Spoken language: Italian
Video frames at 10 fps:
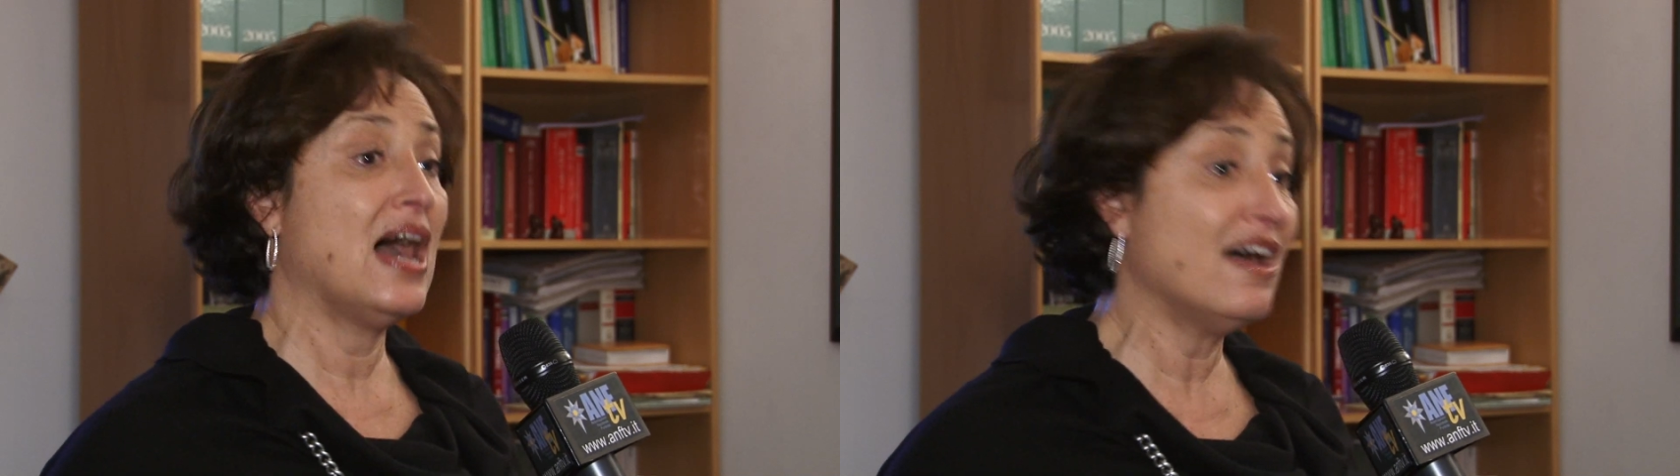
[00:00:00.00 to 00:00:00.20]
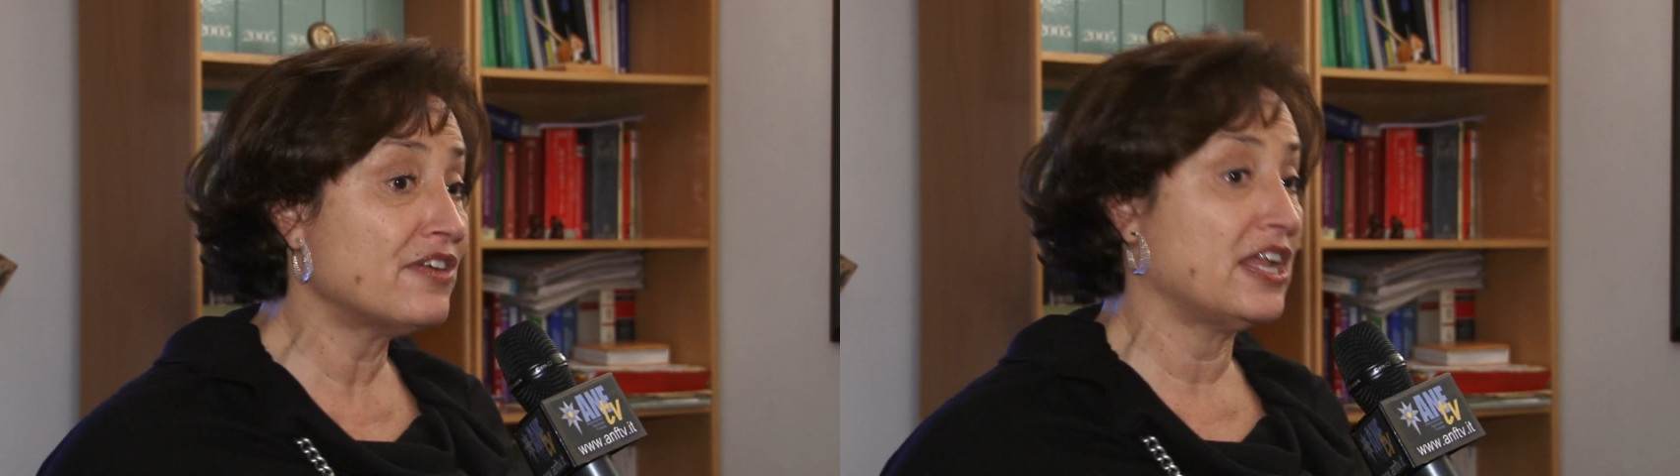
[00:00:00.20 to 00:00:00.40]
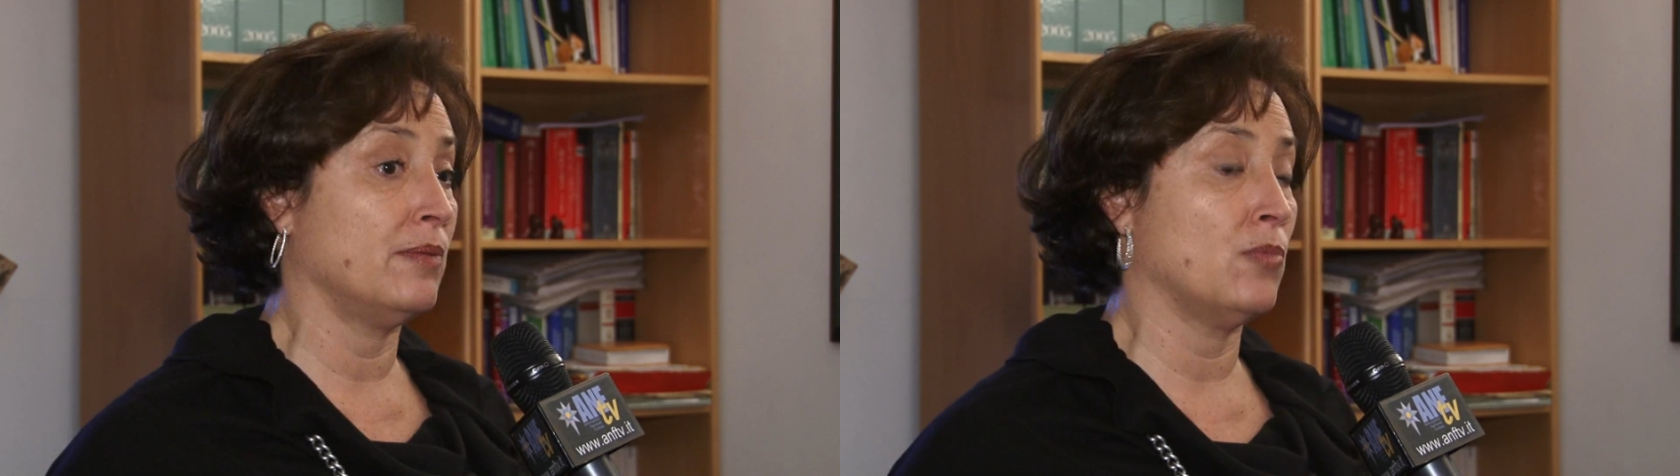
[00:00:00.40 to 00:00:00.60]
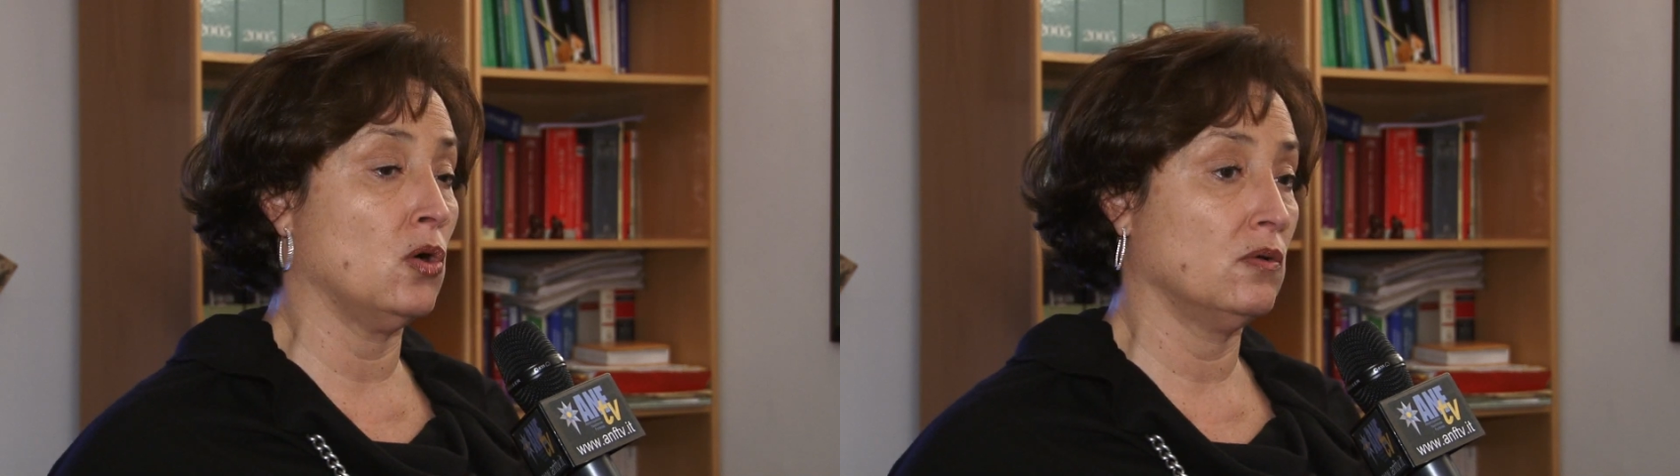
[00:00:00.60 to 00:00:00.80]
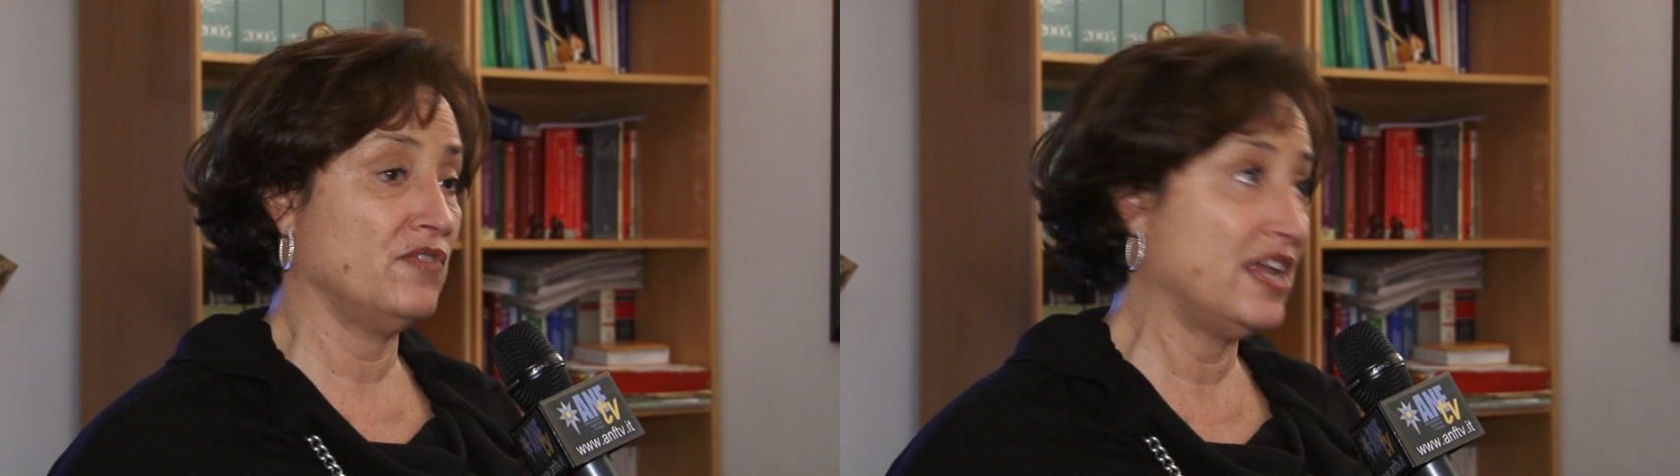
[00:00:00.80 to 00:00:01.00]

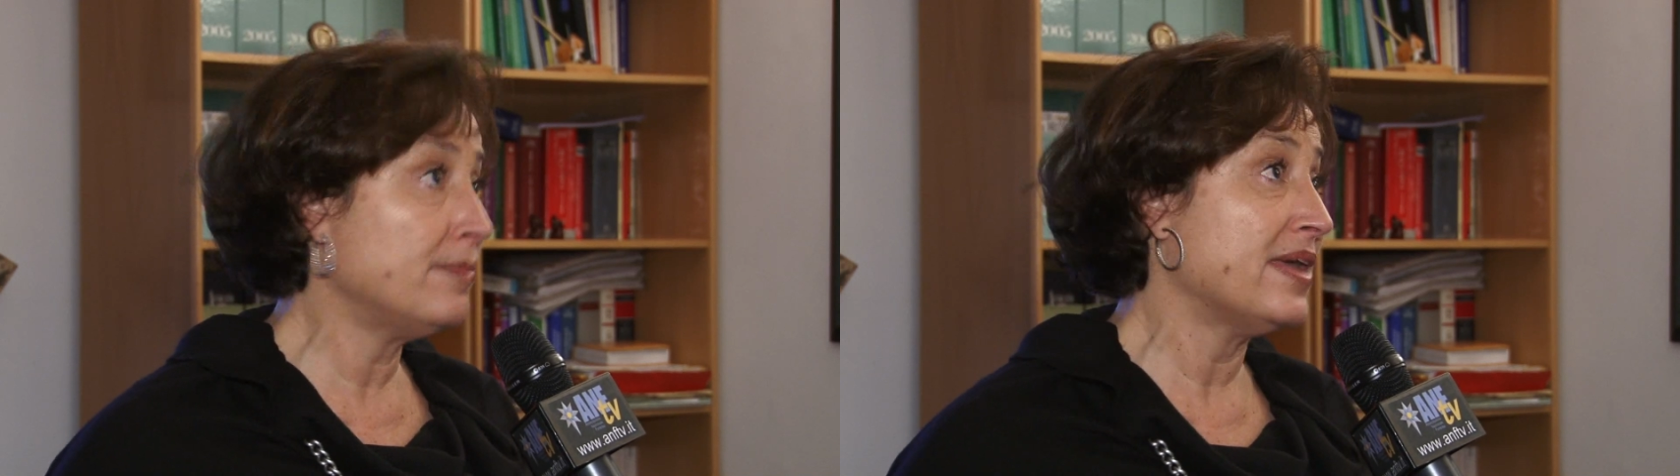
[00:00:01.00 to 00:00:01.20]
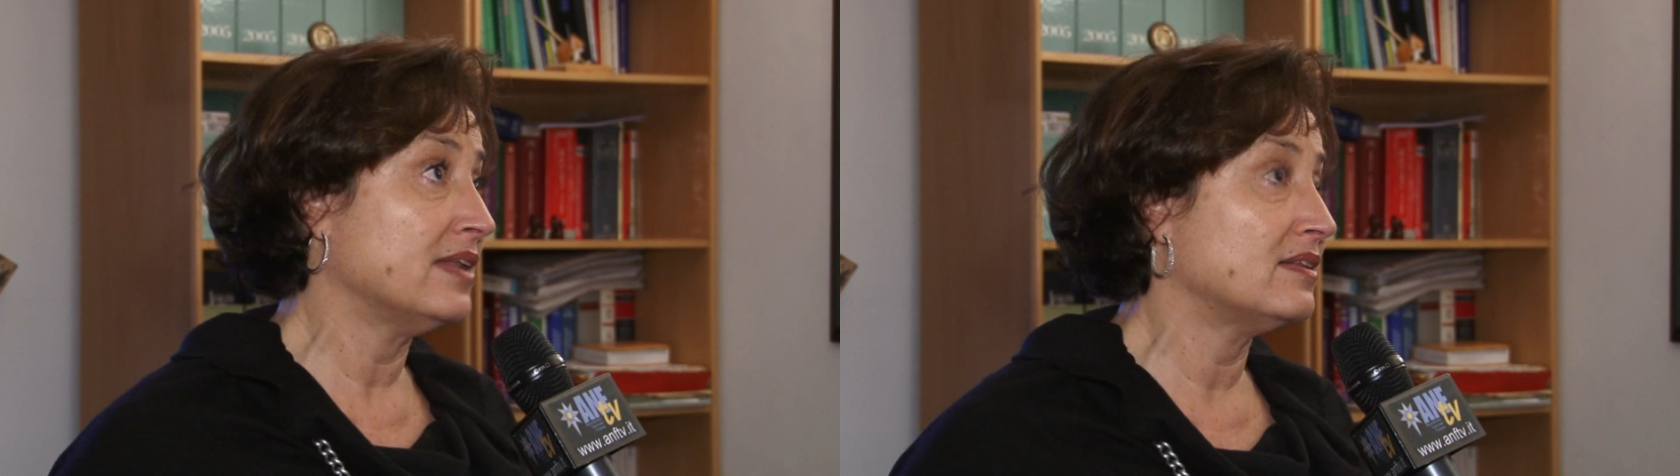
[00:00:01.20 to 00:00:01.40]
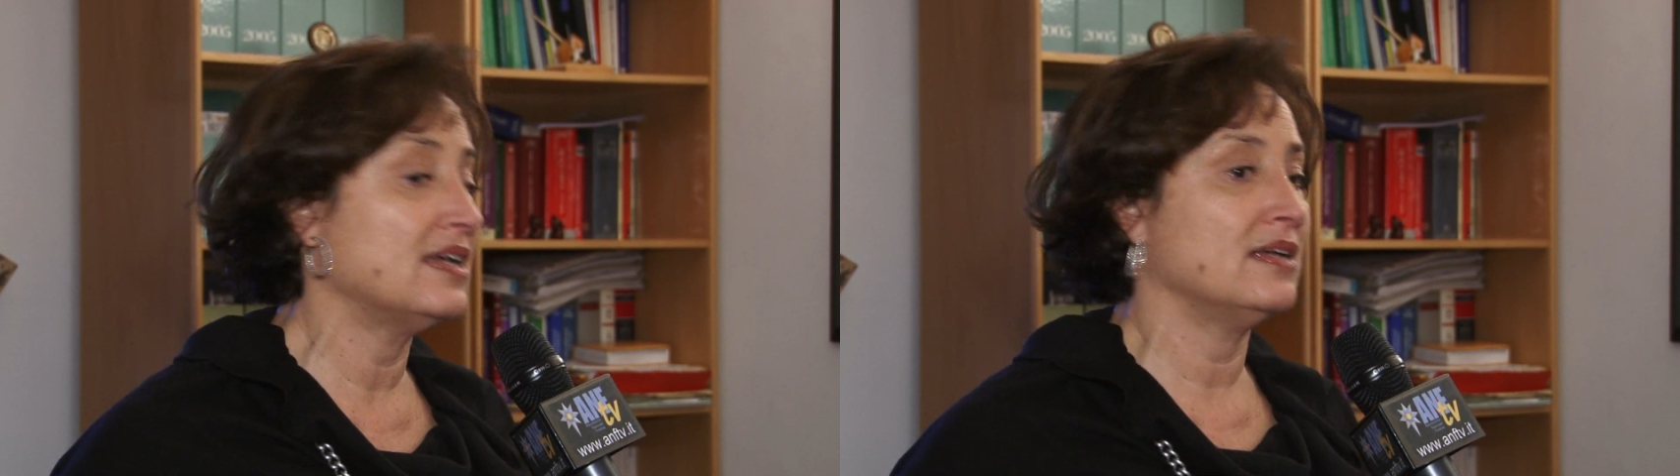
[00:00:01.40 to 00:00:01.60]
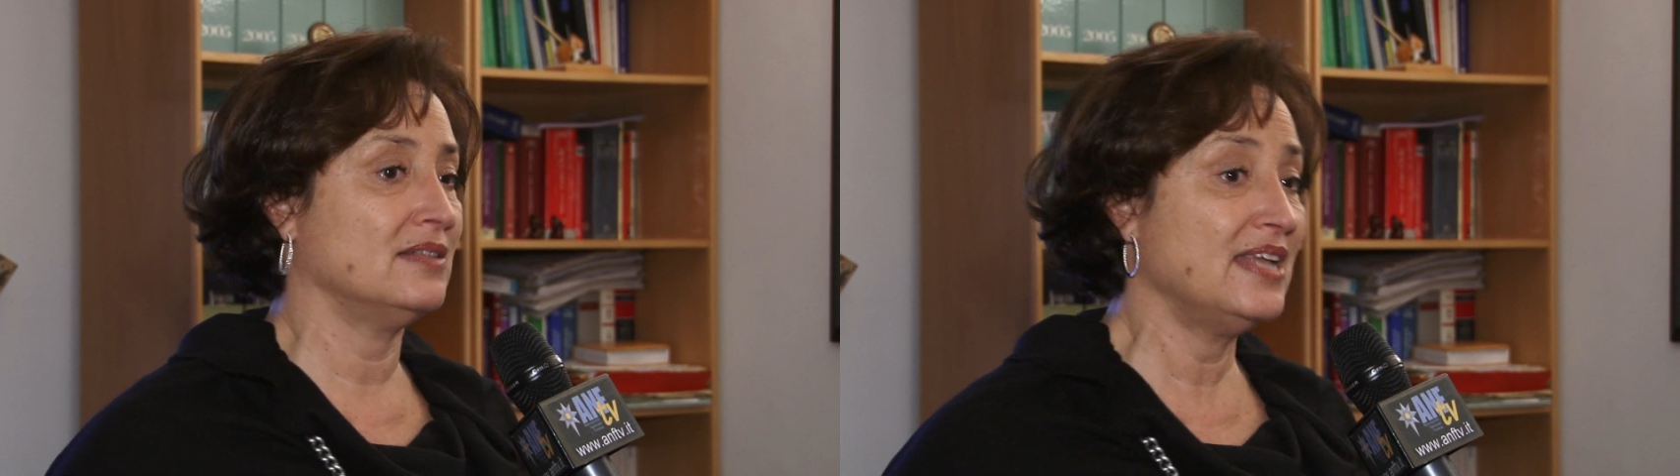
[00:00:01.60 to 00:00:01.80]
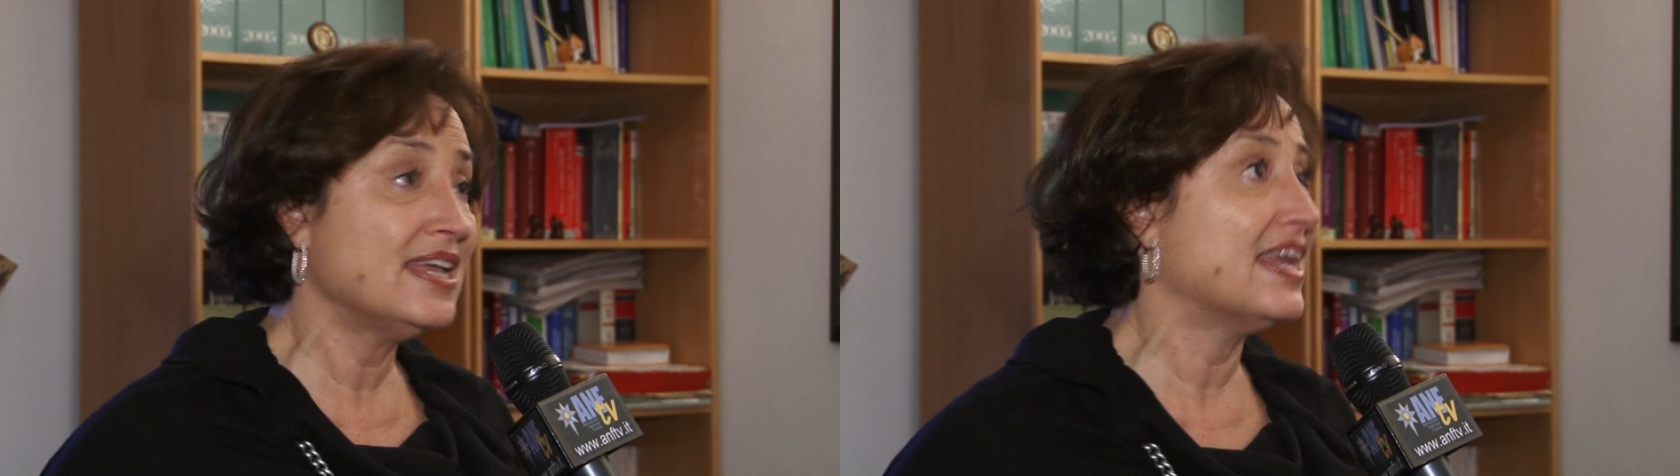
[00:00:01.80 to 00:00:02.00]
avremo veramente
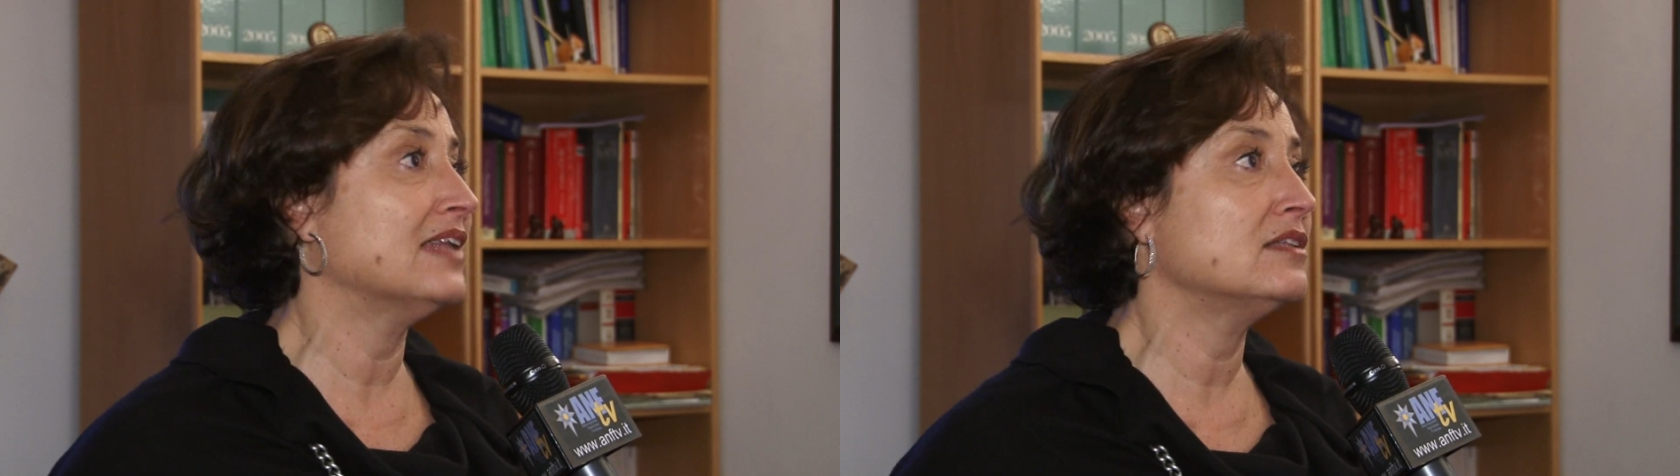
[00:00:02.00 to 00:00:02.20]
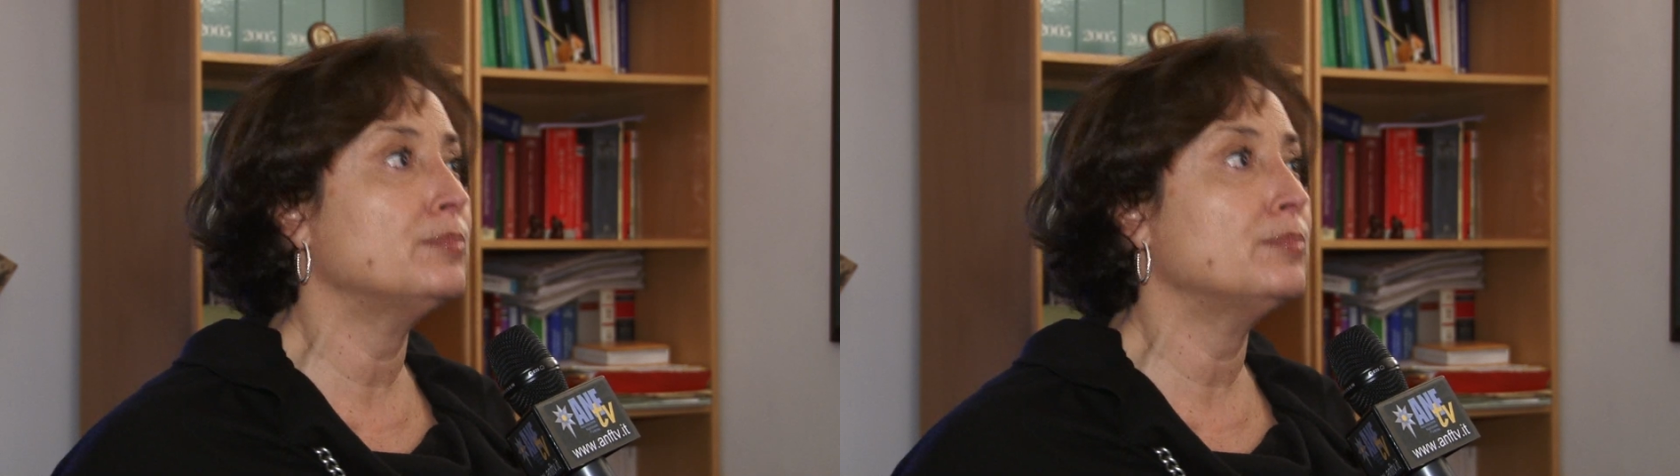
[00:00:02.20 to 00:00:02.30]
dei grandi